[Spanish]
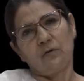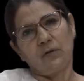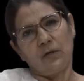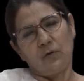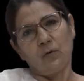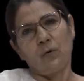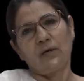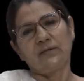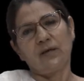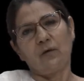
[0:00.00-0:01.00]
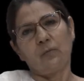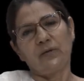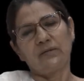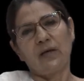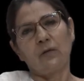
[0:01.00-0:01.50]
donde yo he estado
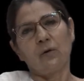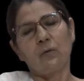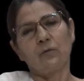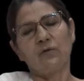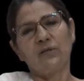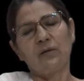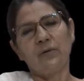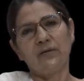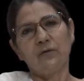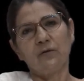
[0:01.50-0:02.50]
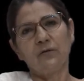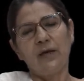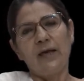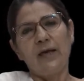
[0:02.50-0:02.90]
prestando algunos servicios,